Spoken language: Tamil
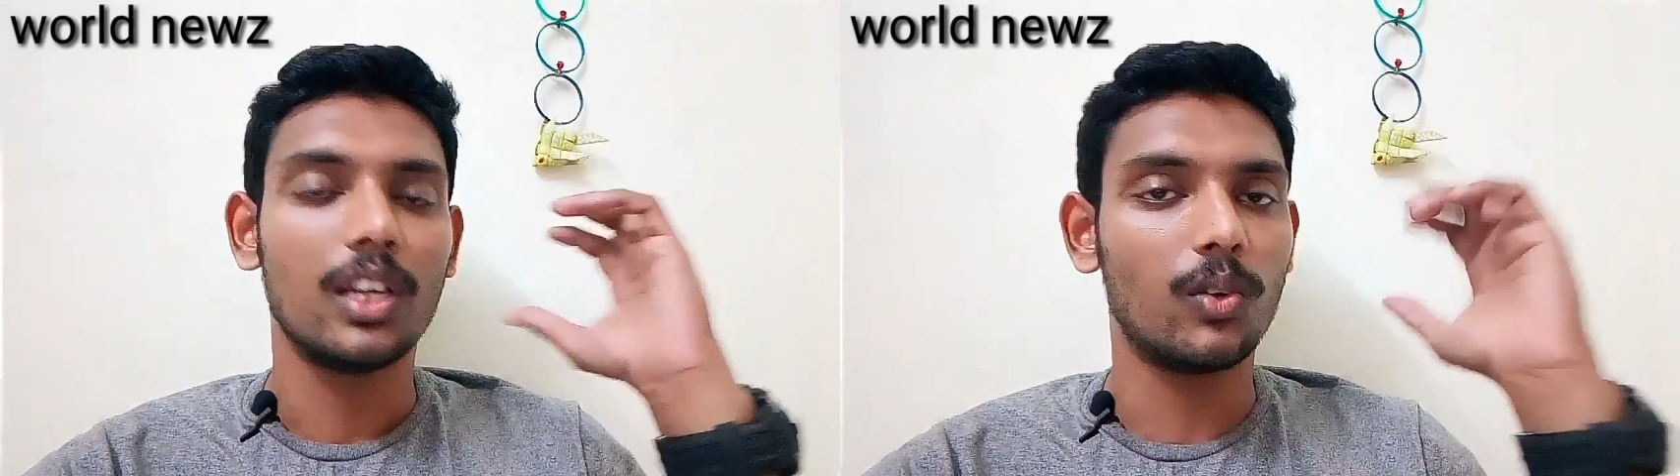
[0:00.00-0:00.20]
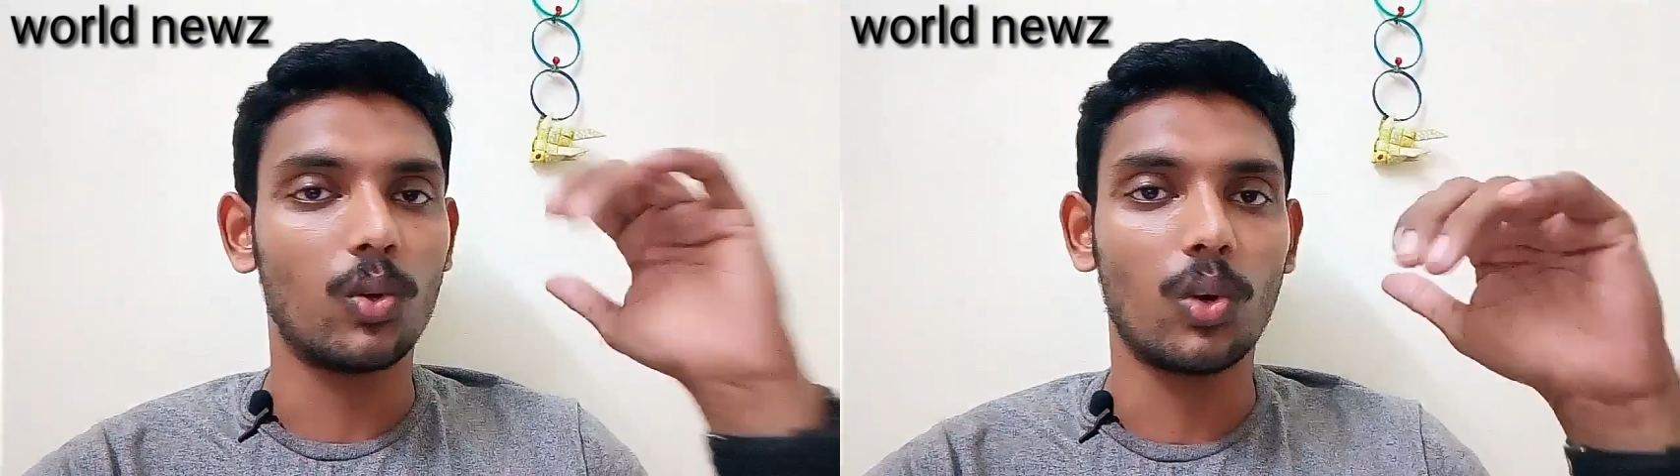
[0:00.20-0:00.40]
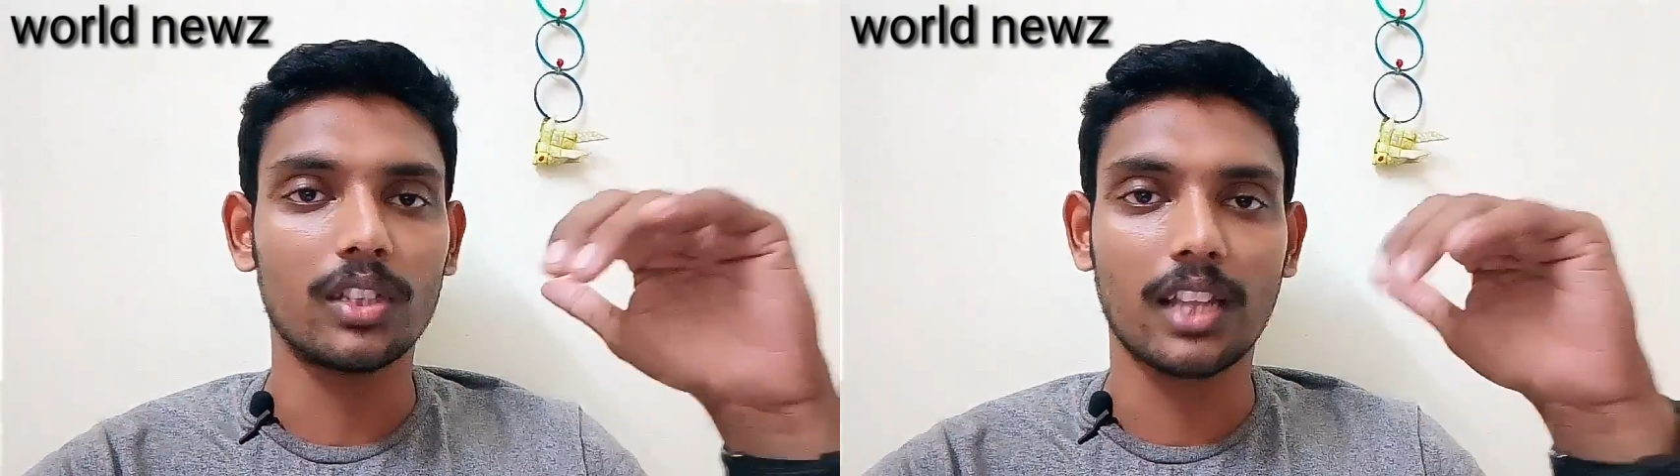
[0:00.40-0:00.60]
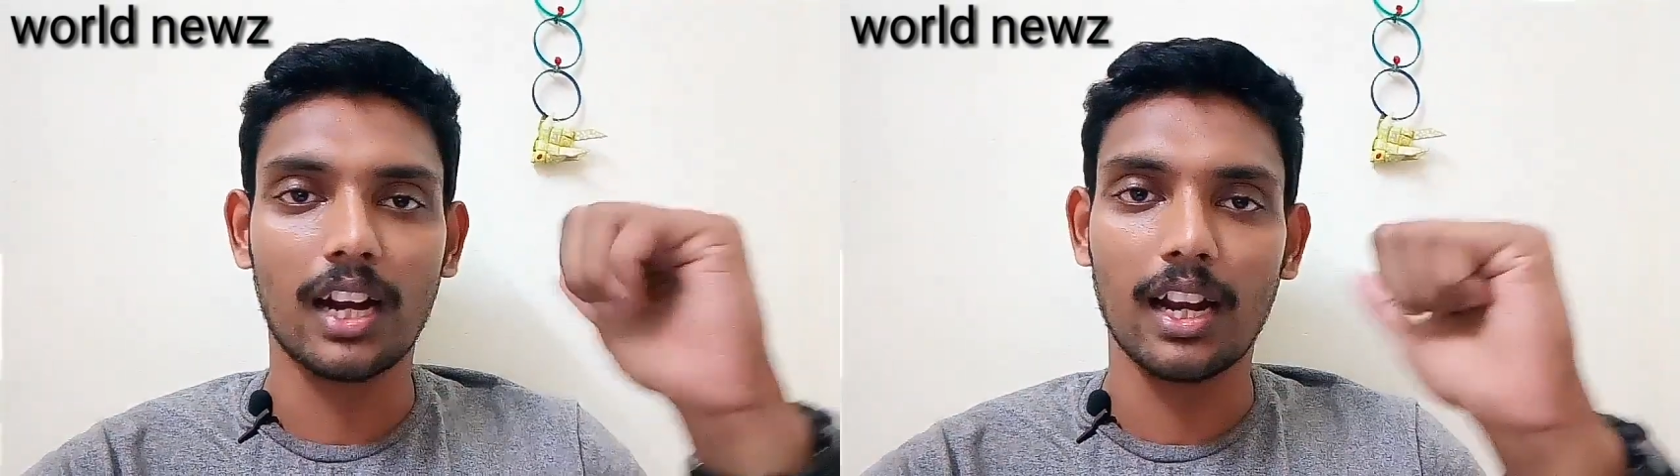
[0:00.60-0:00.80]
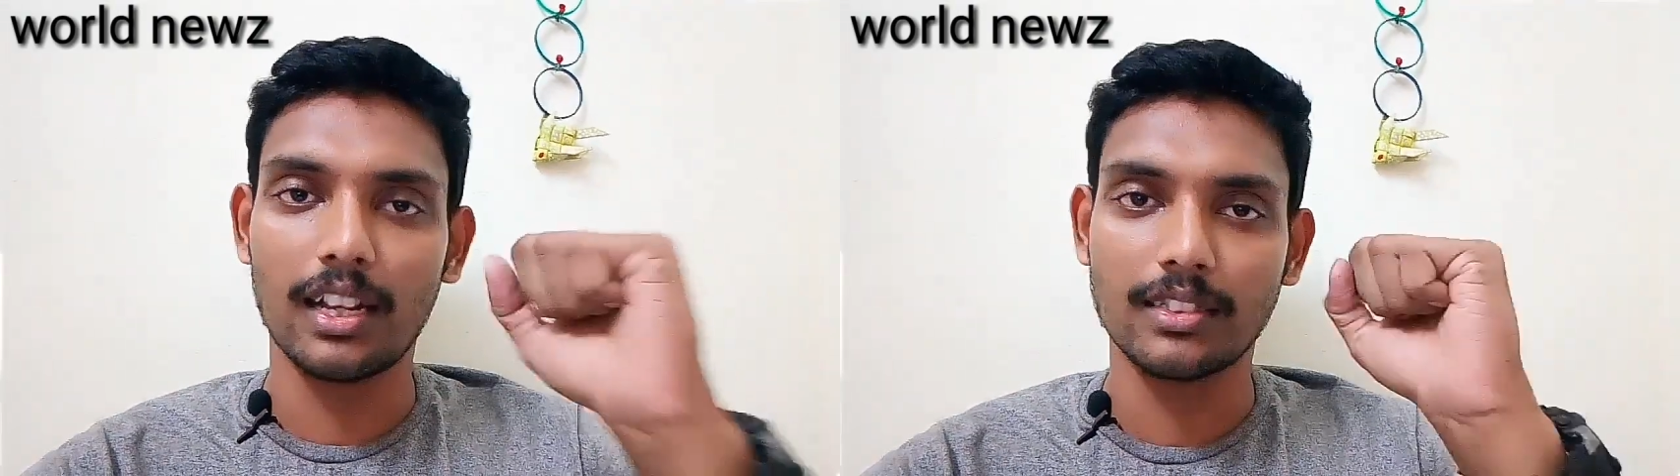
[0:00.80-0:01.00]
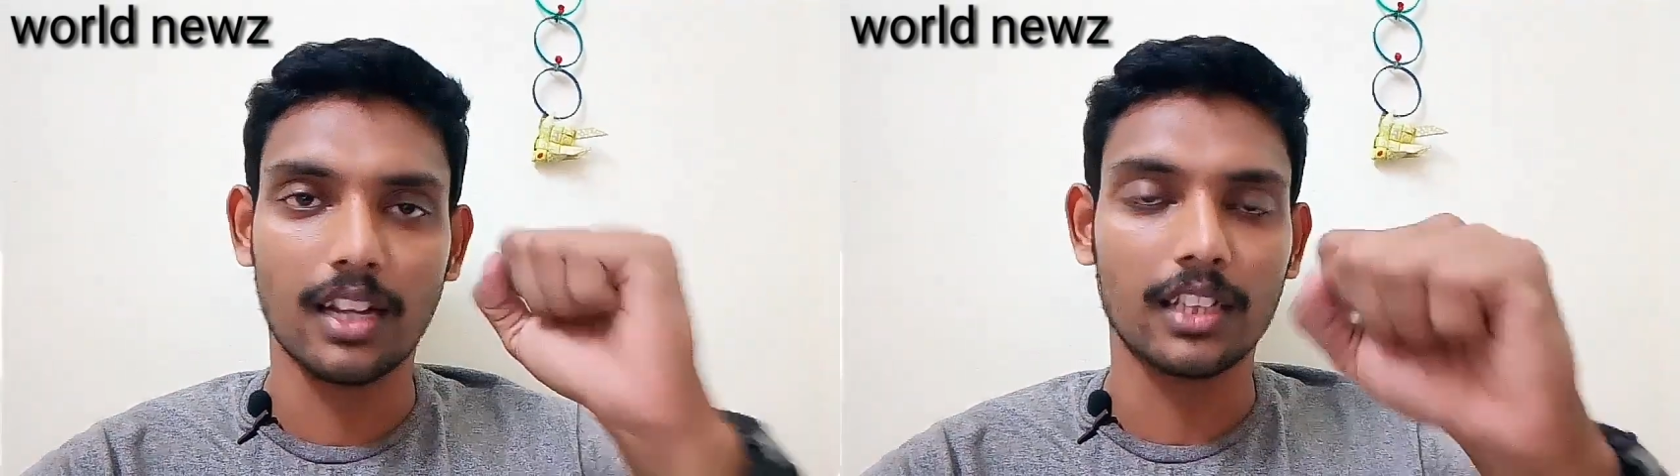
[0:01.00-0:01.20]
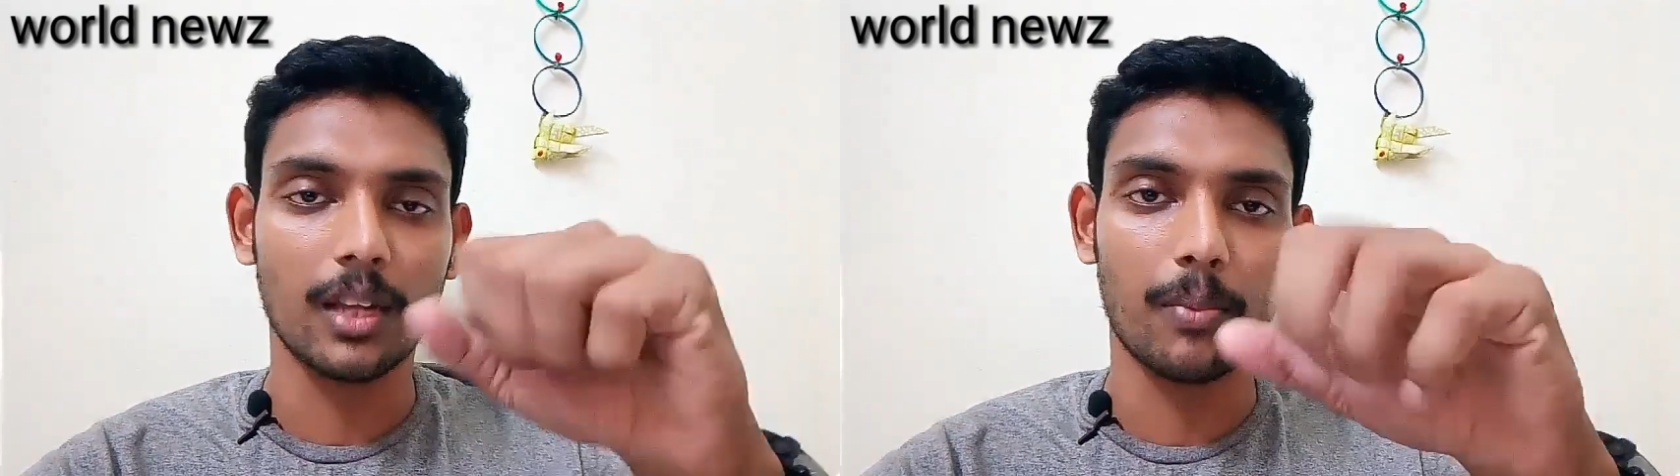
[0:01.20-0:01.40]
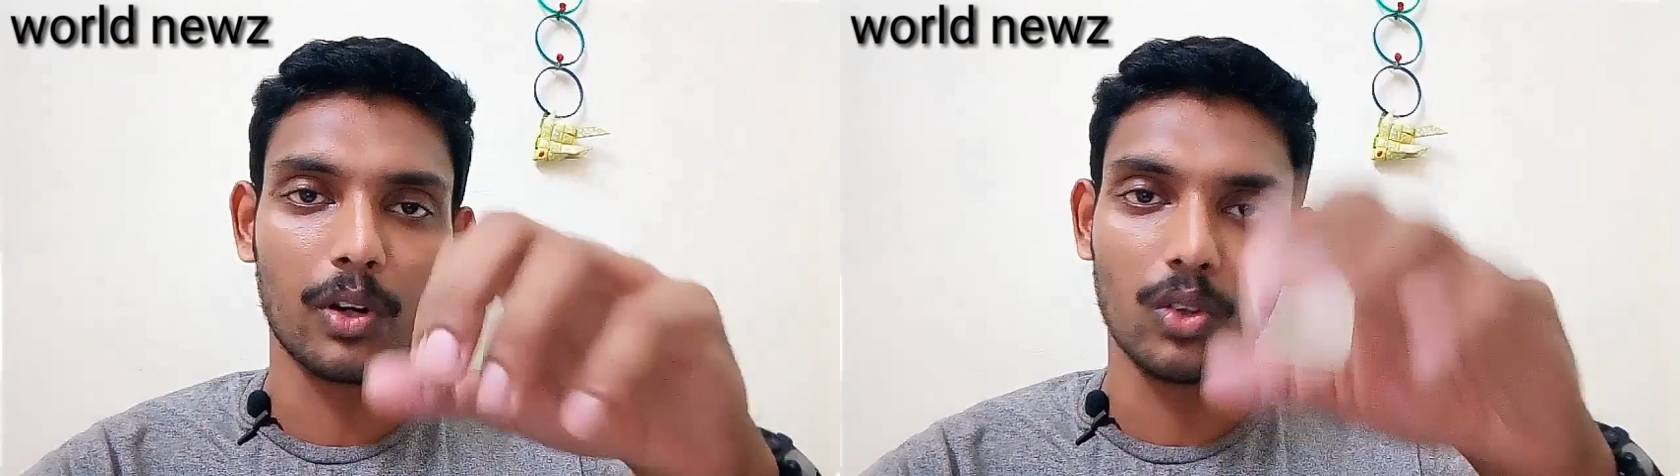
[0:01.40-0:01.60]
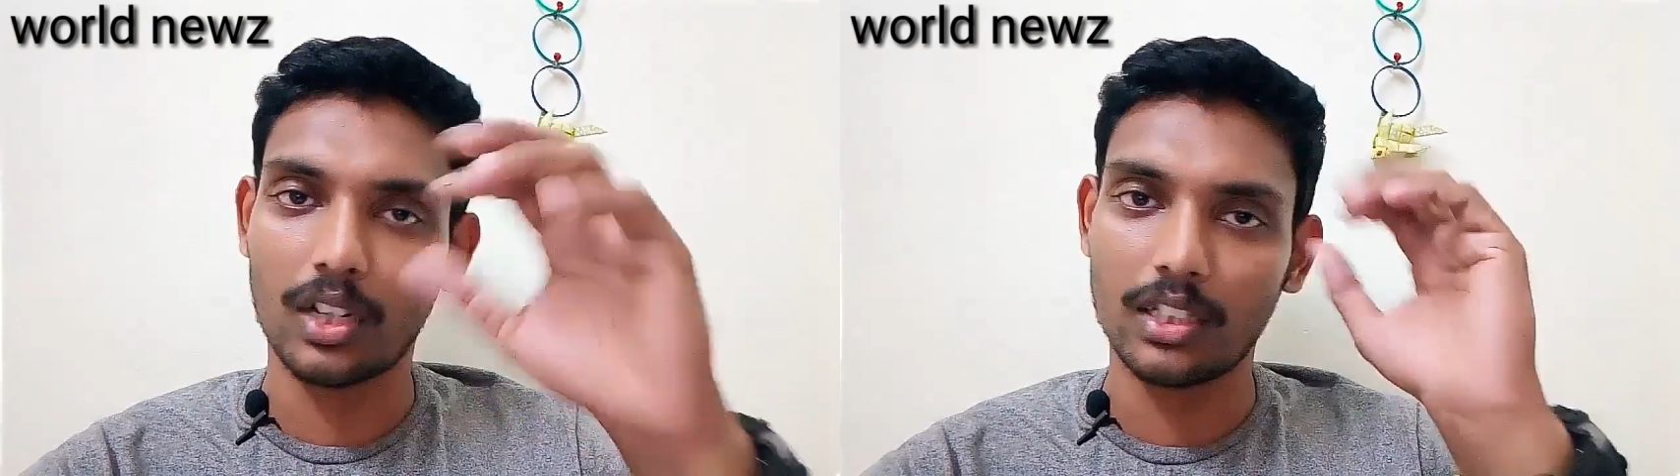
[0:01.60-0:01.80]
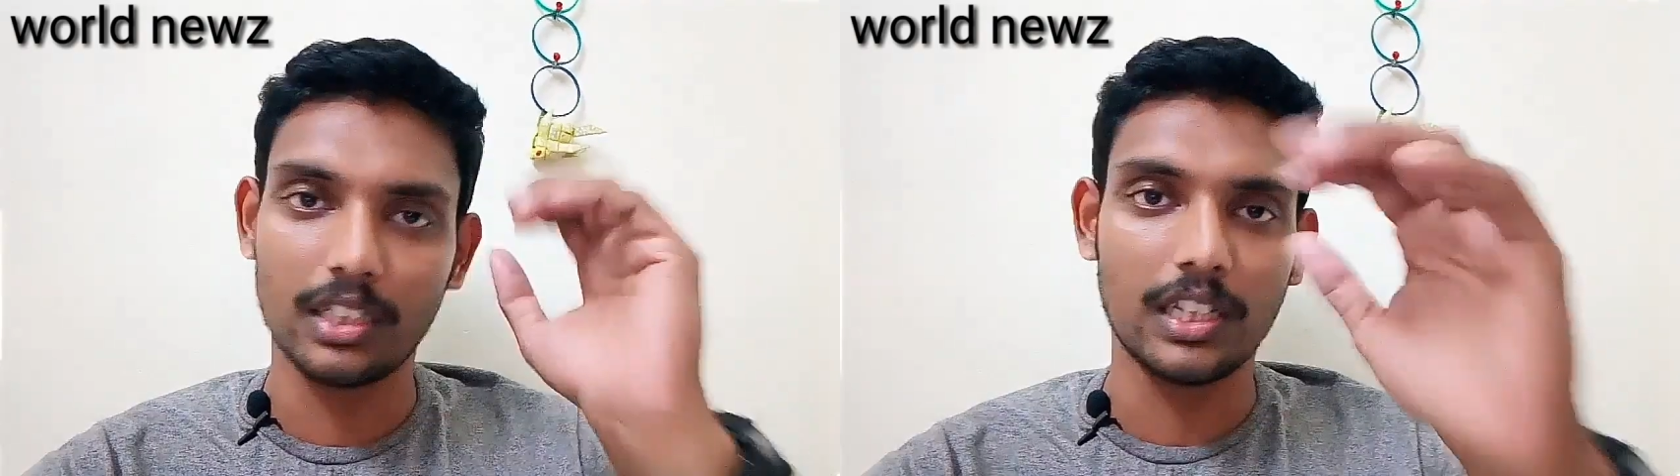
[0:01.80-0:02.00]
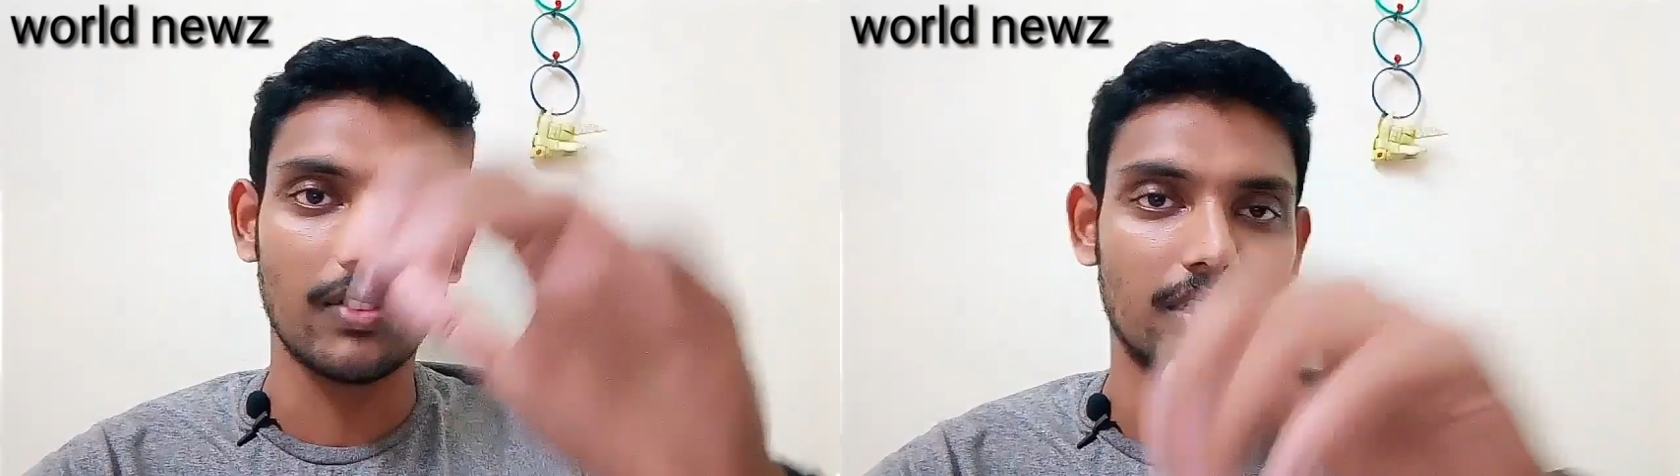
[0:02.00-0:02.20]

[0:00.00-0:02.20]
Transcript: இவர் ஒருத்தரால் சாத்தியப்படுங்கிறது இந்த